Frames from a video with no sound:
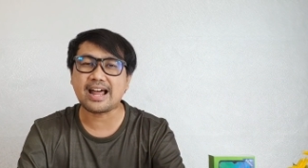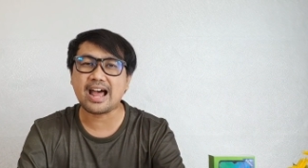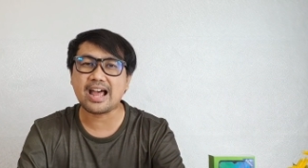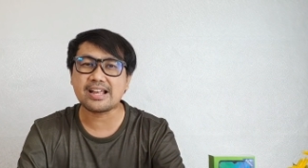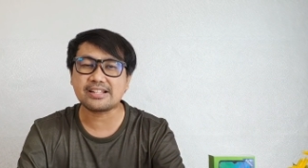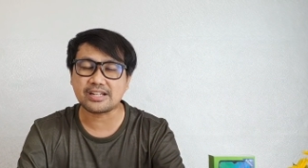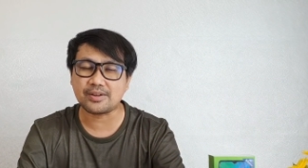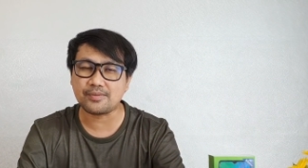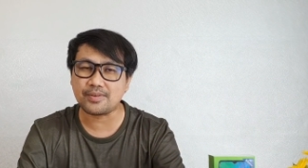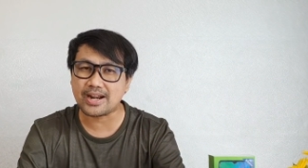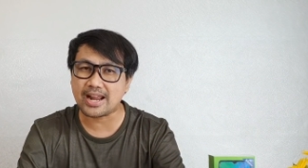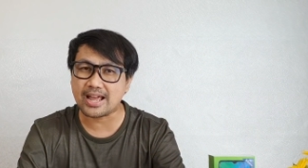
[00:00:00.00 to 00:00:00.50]
ได้
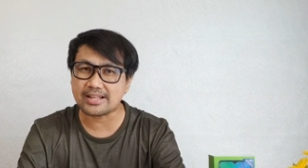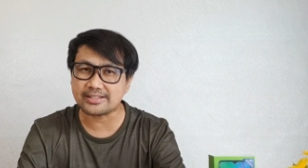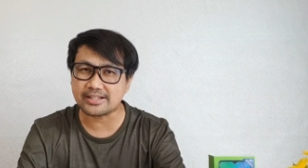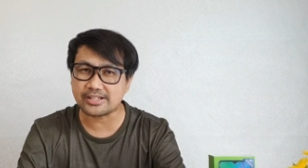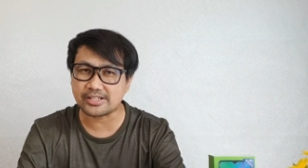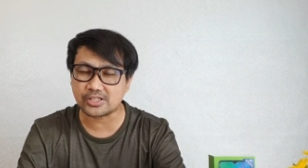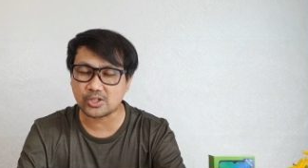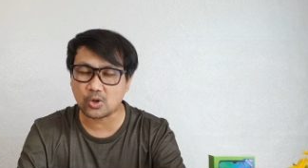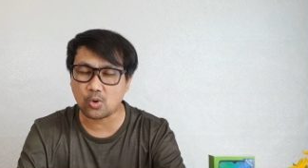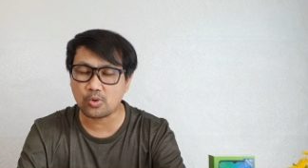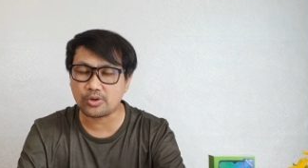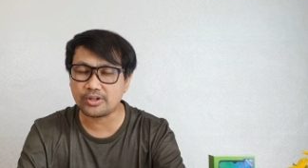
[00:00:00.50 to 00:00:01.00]
ใช้เวลา
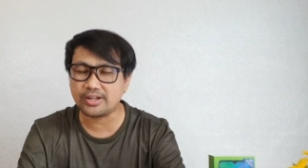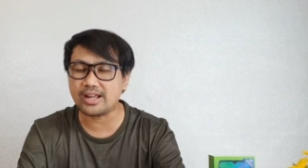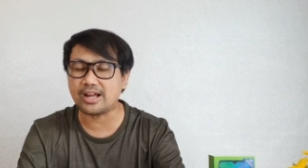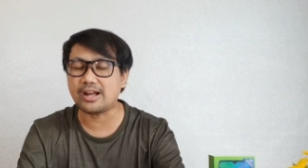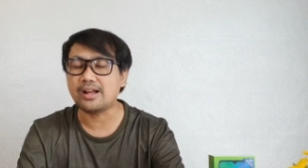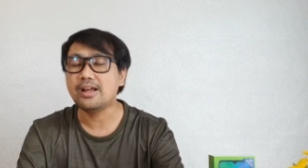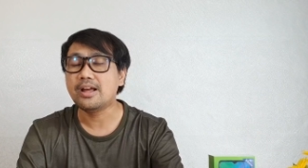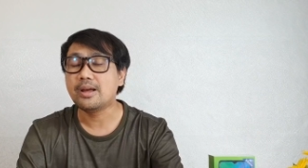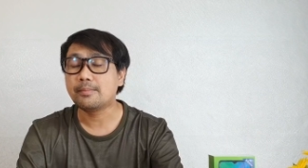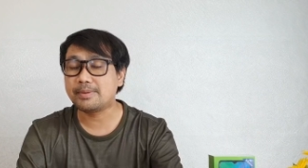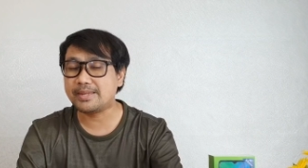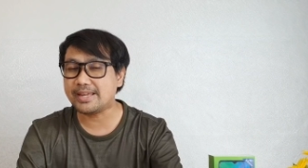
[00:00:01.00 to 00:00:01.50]
จะส่งเนี่
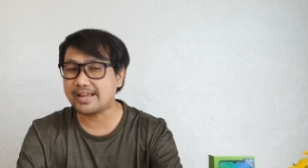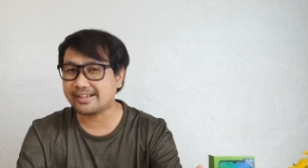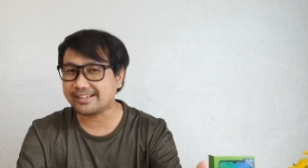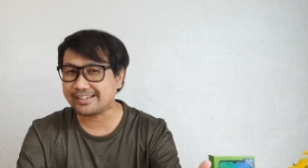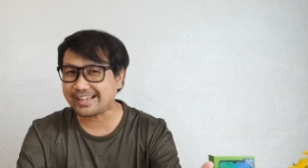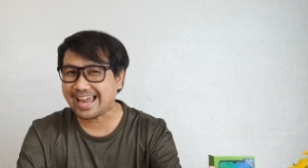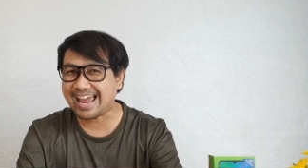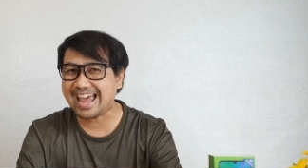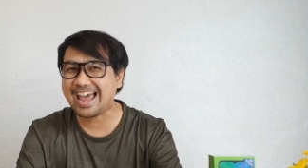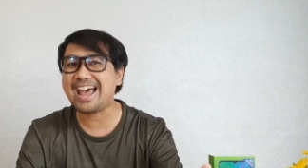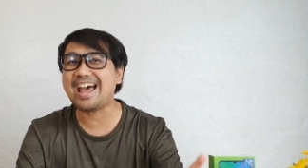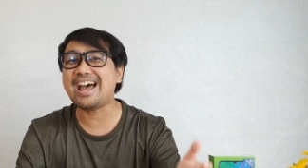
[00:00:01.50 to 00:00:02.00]
ยเพียง
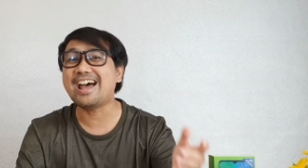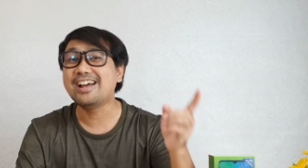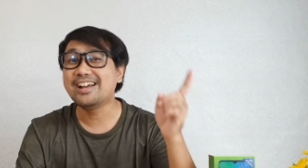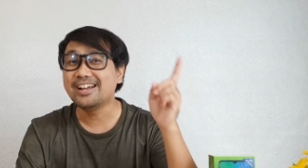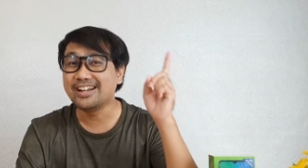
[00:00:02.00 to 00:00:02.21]
แค่